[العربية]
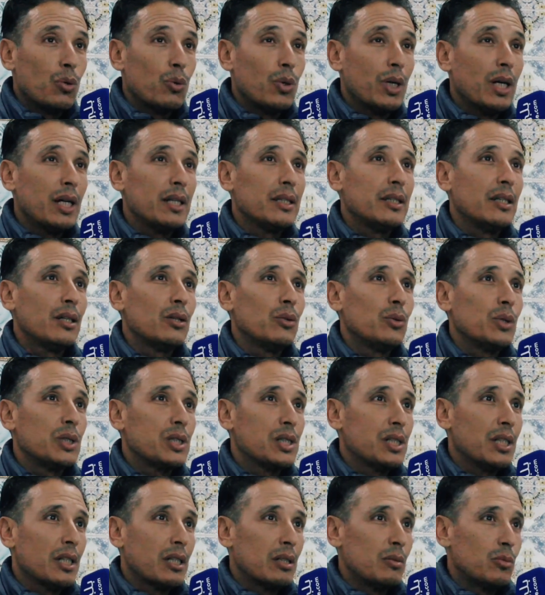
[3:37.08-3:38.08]
وهذا هو
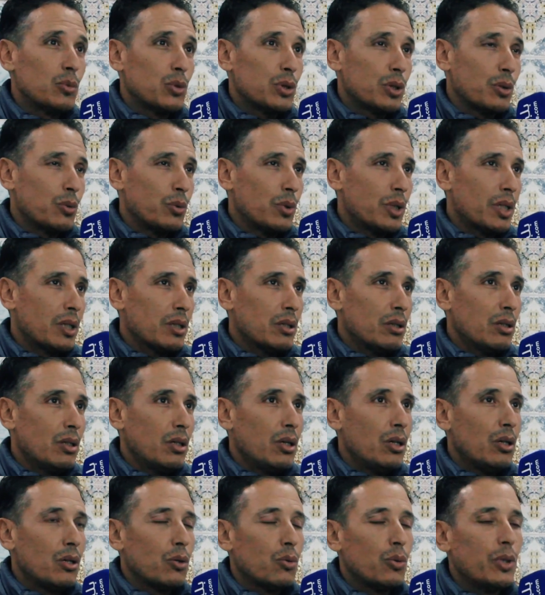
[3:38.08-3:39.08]
الشيك المزور
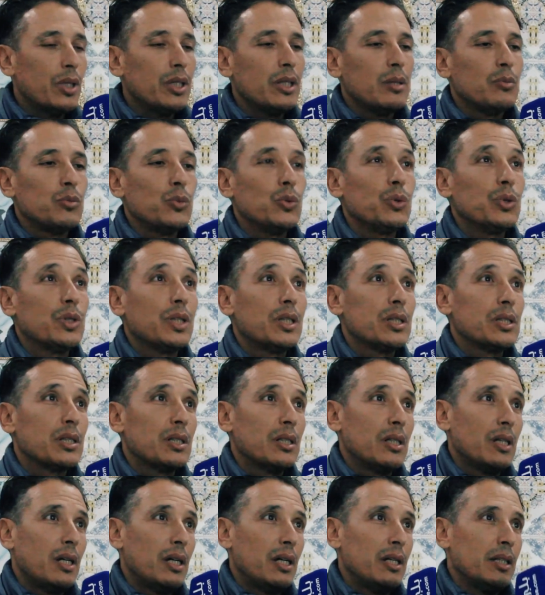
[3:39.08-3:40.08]

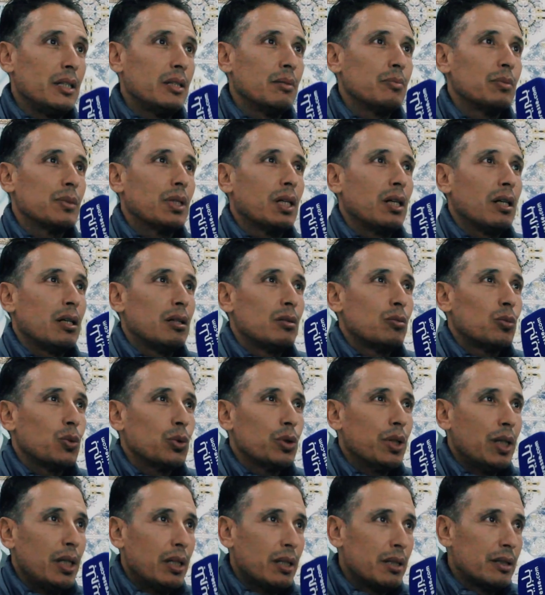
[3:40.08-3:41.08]
ونموذج الامضاء
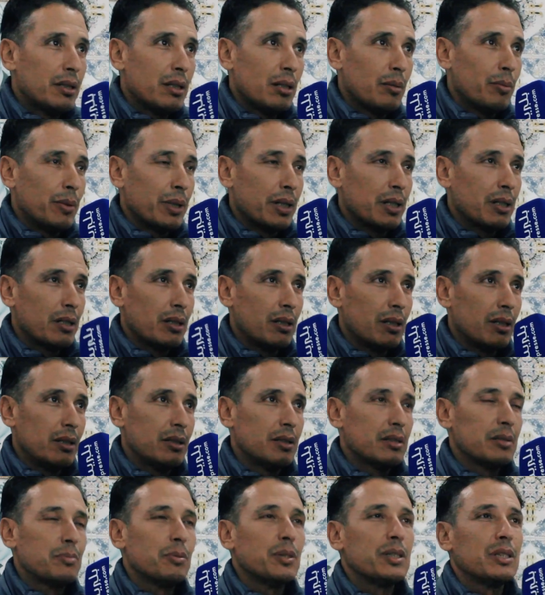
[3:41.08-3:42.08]
المودع لدى البنك
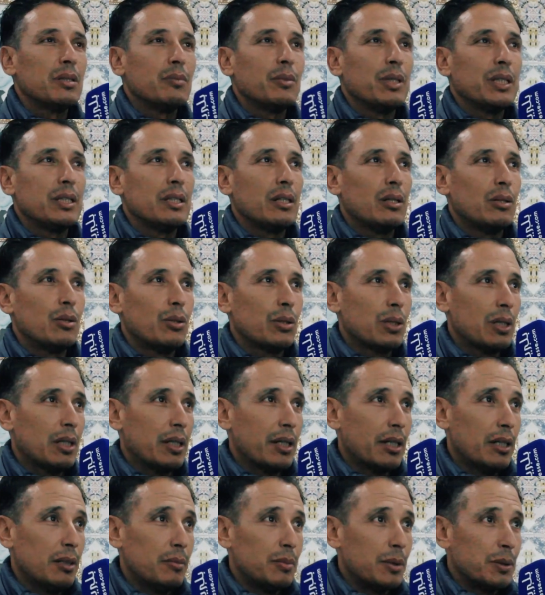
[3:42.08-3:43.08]
اي سبيسيمان ديال الاخت
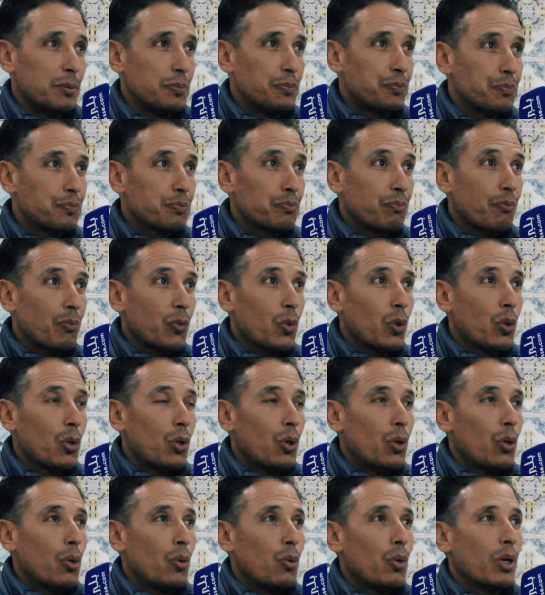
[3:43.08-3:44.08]
الله يرحمها
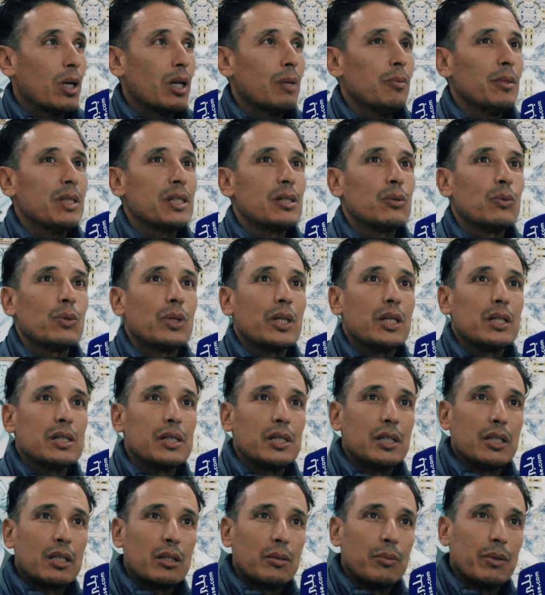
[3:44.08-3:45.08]
وكما زور
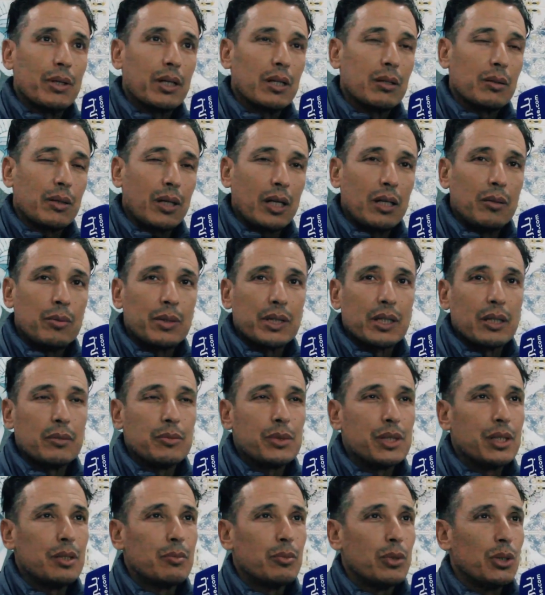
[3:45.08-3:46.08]
الشيك بقيمه
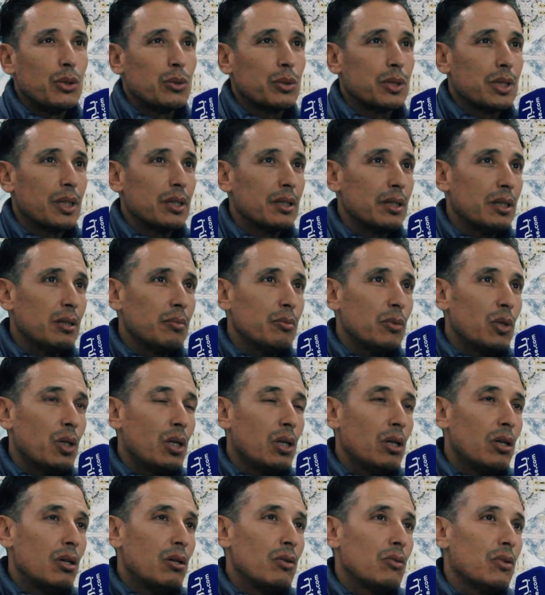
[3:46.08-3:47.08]
50 مليون سنتيم
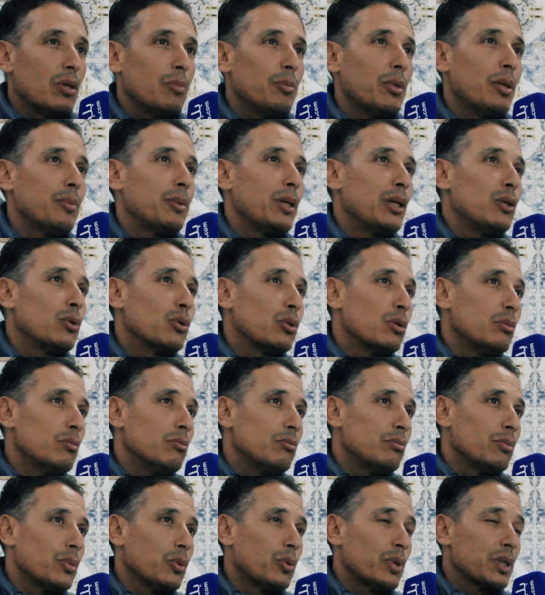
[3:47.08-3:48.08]
فما
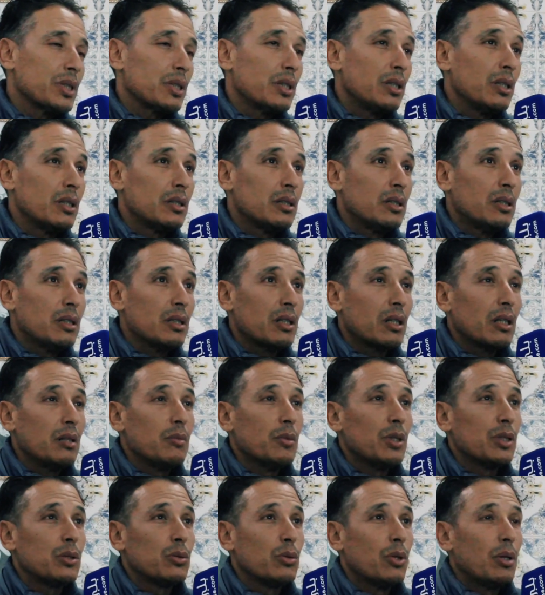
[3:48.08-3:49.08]
بالكم بوصيه
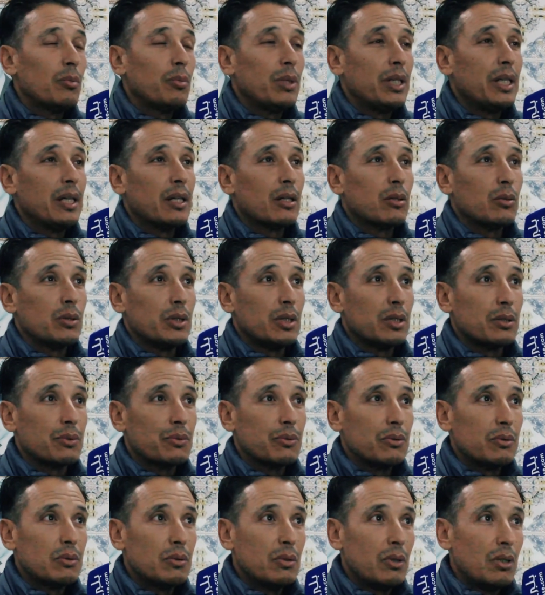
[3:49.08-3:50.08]
قيمتها مليار
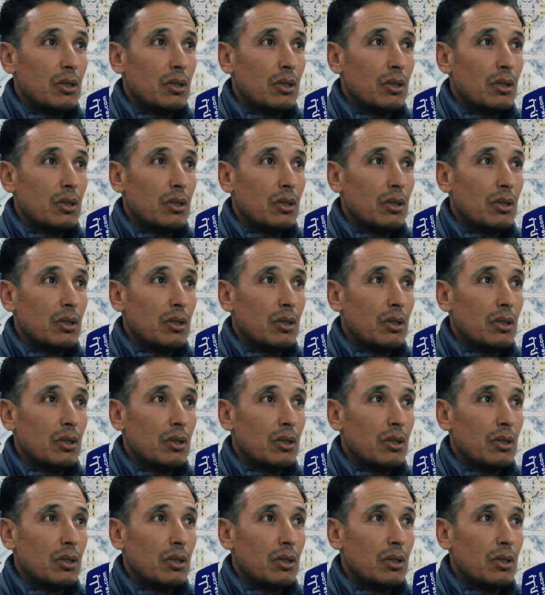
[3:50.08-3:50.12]
ونصف